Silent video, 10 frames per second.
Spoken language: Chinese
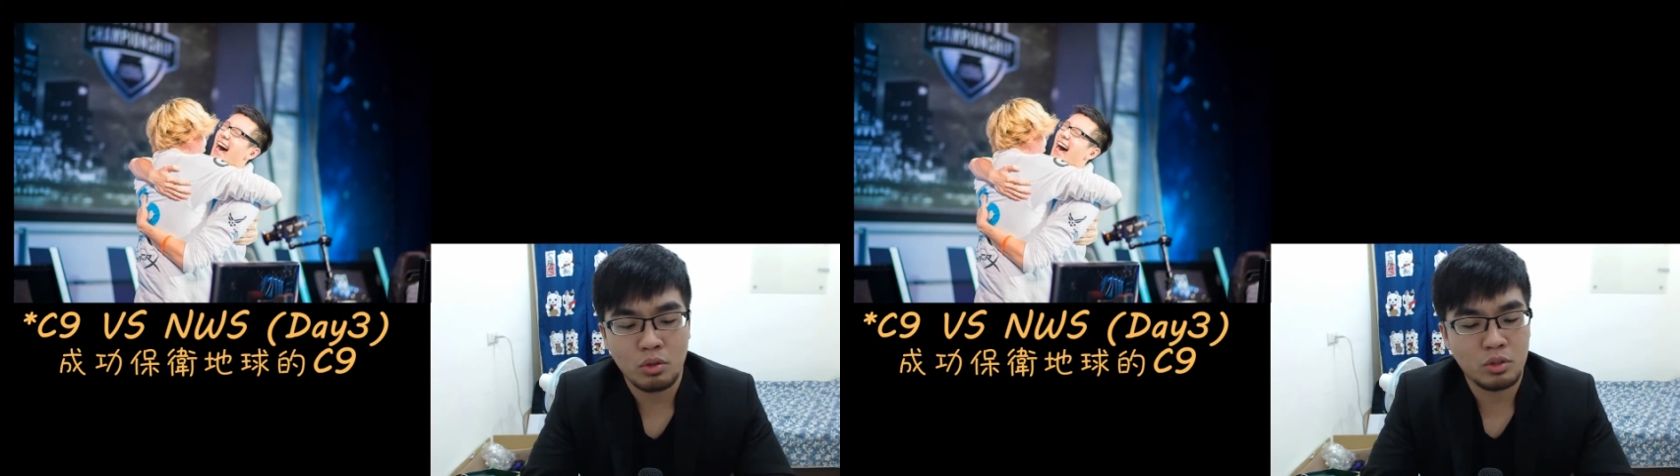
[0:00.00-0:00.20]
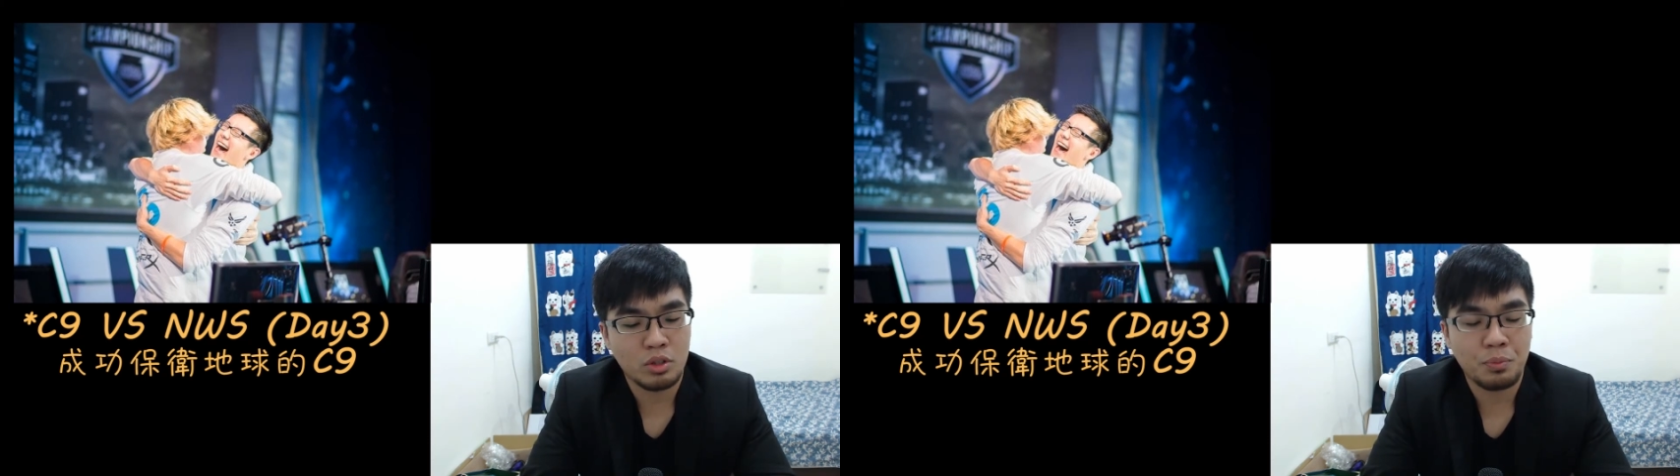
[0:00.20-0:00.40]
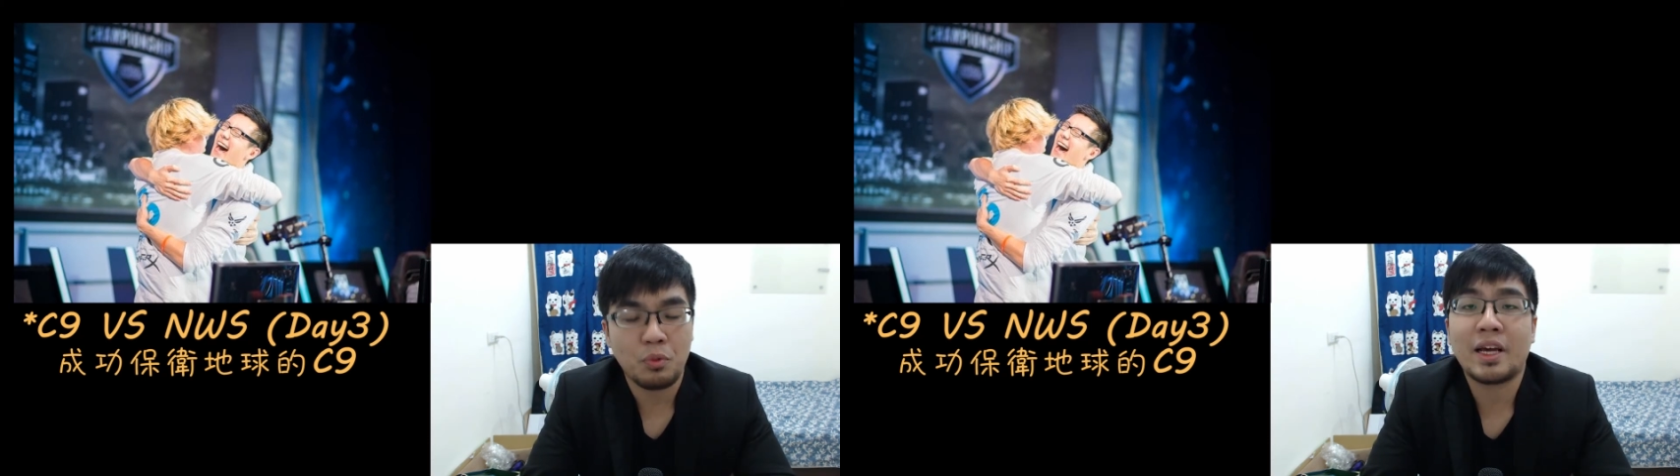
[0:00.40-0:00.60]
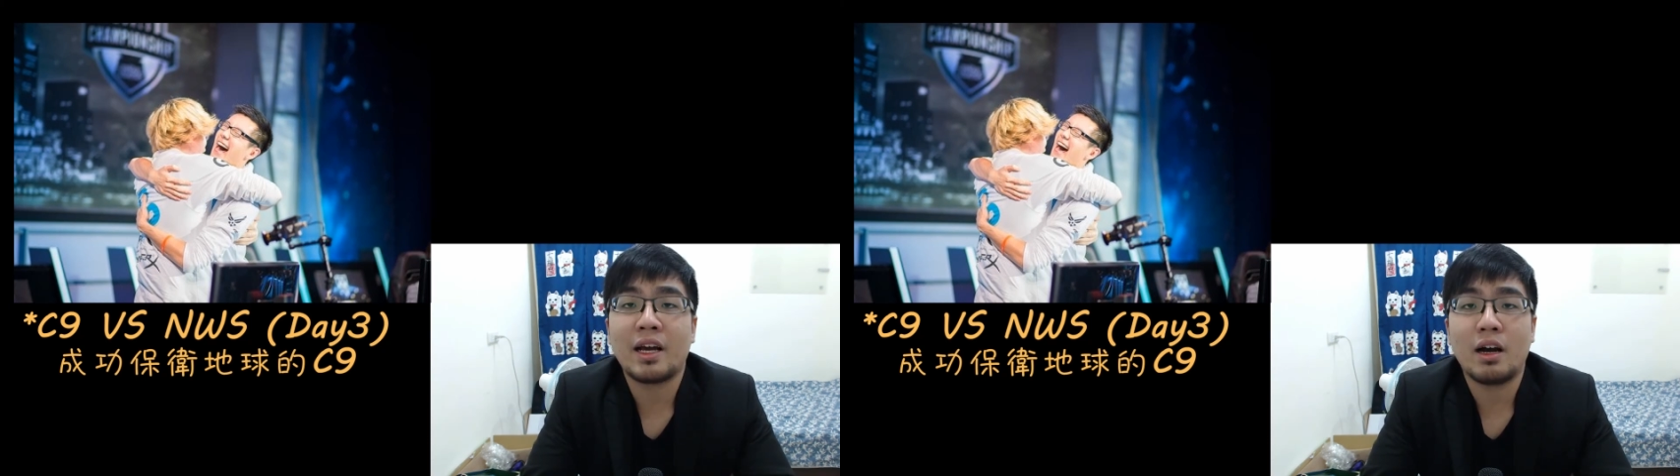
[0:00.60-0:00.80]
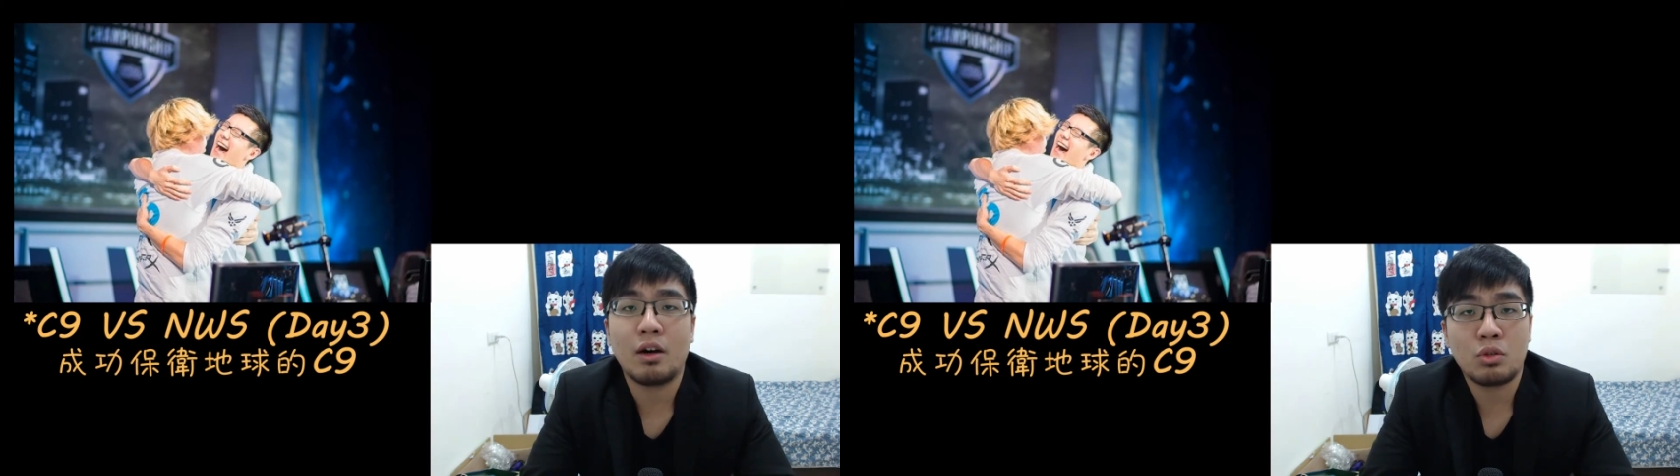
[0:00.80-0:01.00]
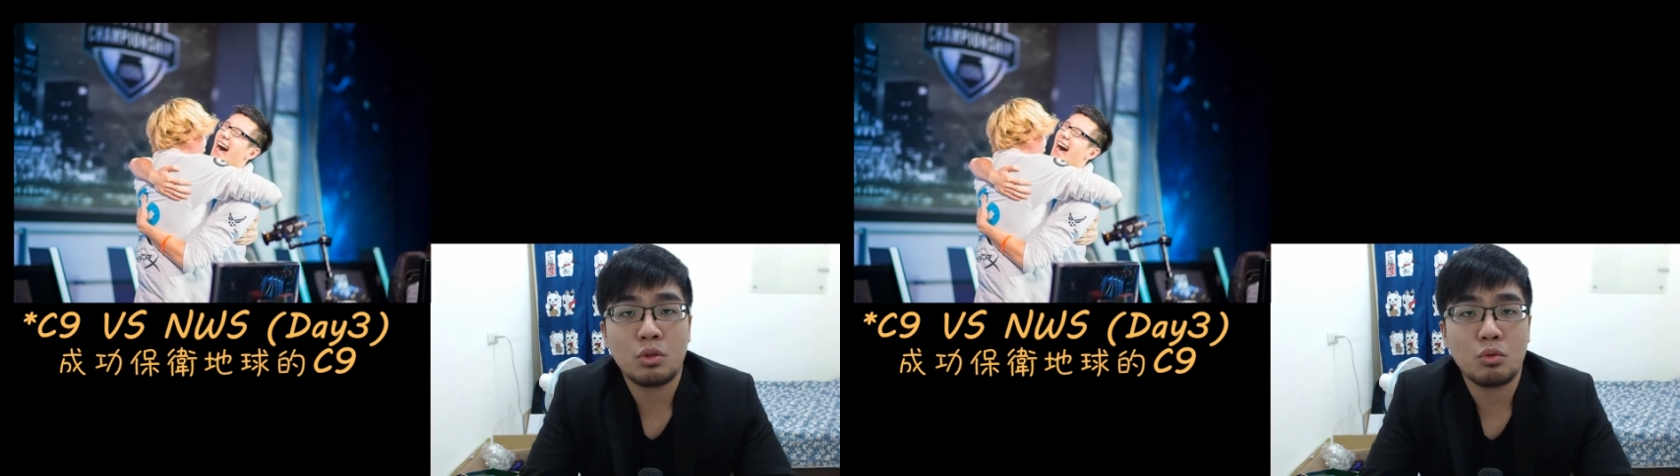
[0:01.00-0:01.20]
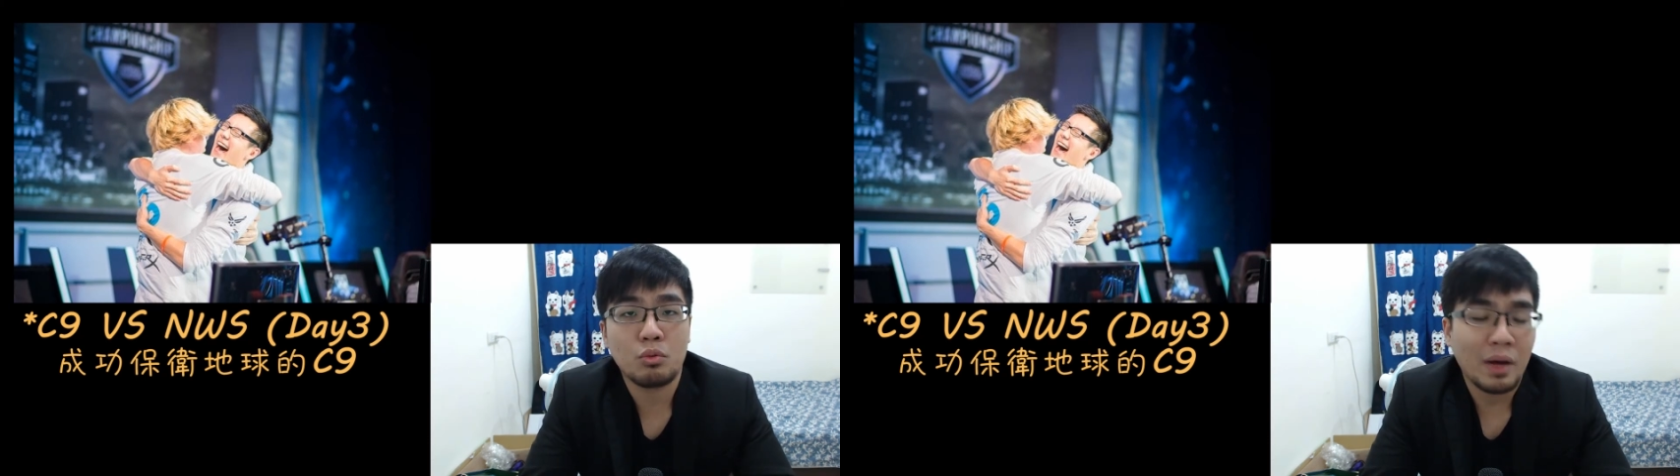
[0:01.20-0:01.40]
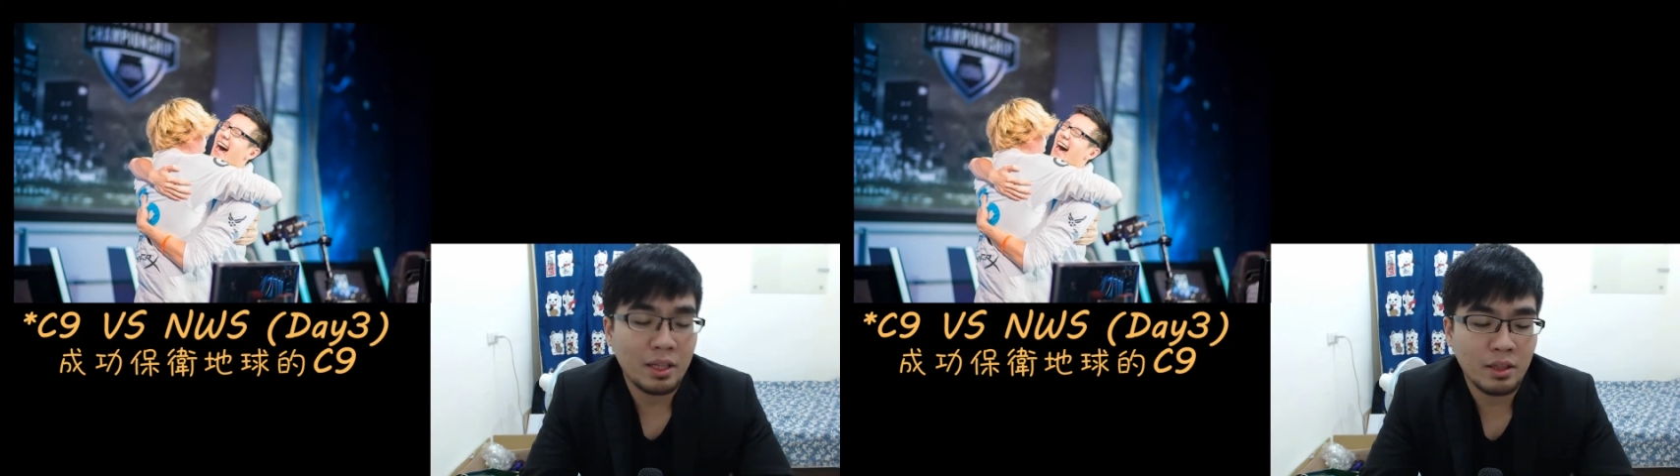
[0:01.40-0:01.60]
就是不被看好的队伍
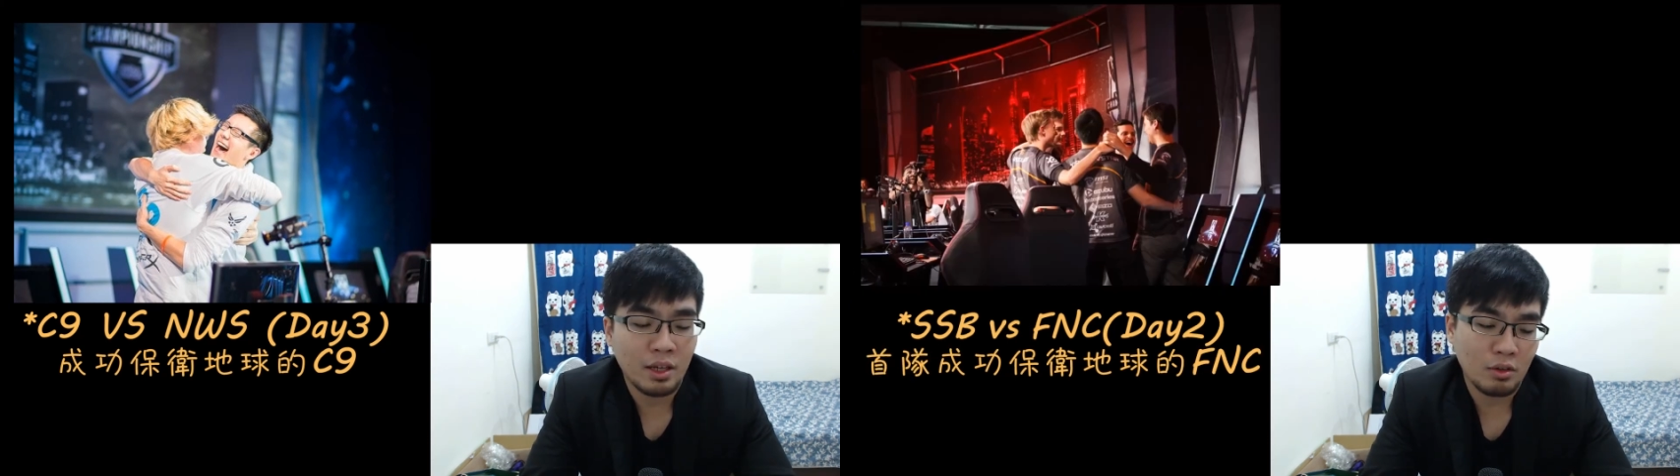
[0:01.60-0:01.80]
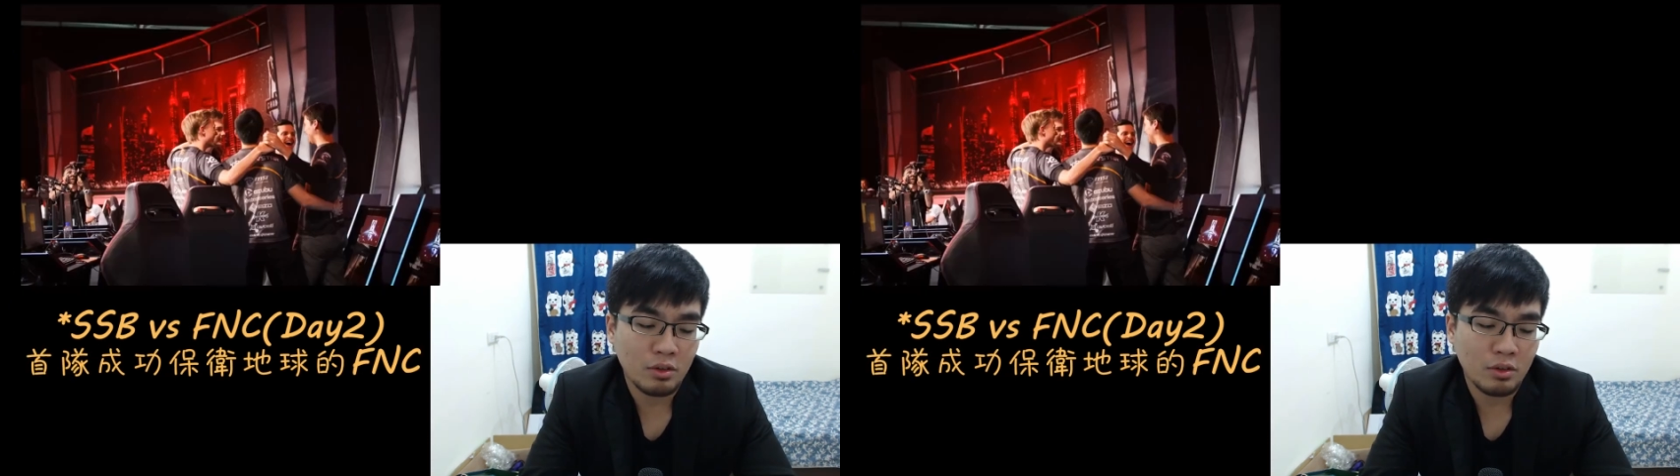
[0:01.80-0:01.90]
扳倒，